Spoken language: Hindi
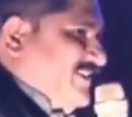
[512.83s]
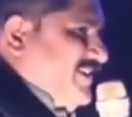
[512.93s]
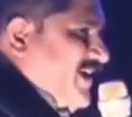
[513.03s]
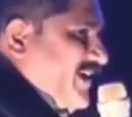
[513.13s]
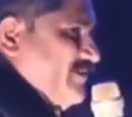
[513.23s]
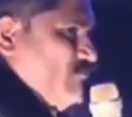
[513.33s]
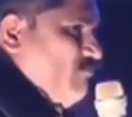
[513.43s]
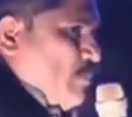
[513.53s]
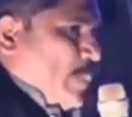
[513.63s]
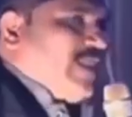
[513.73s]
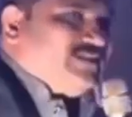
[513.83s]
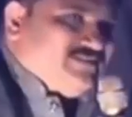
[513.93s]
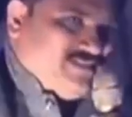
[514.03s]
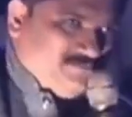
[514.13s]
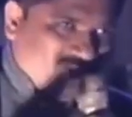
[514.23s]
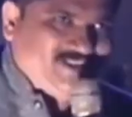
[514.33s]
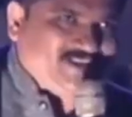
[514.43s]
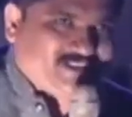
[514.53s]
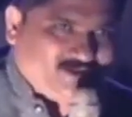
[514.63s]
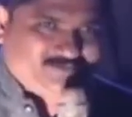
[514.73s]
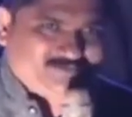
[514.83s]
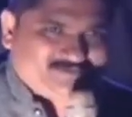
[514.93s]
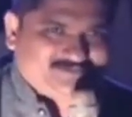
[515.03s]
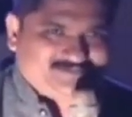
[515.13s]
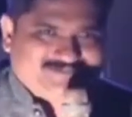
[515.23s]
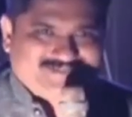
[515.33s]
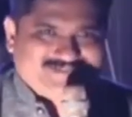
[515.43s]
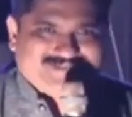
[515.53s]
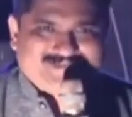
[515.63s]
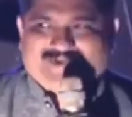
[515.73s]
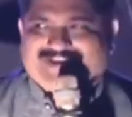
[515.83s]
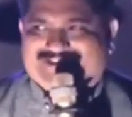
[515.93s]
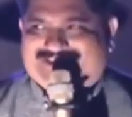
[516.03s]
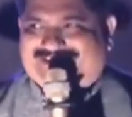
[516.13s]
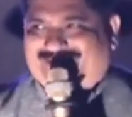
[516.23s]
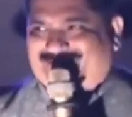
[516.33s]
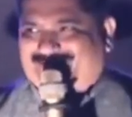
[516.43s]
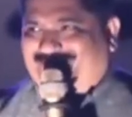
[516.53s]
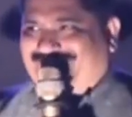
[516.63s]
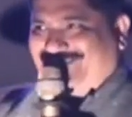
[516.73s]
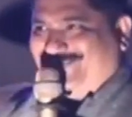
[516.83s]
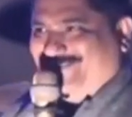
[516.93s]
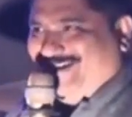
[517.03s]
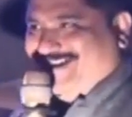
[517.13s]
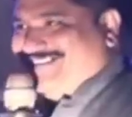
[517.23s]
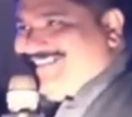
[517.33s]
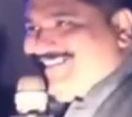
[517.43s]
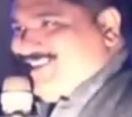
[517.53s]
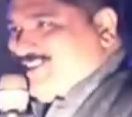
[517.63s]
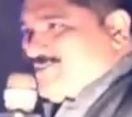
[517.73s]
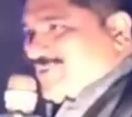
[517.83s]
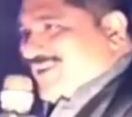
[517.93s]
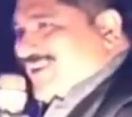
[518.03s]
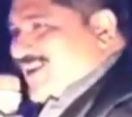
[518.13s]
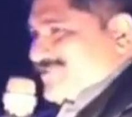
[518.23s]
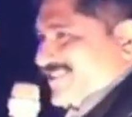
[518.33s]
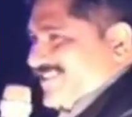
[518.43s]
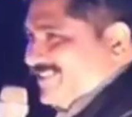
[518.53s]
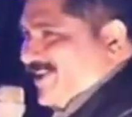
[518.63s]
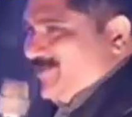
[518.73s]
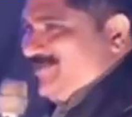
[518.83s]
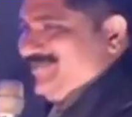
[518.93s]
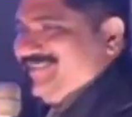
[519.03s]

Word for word: नहीं दिया है धमकी देता हूं मगर शैतान को लोहिया यीशु के नाम से देता हूँ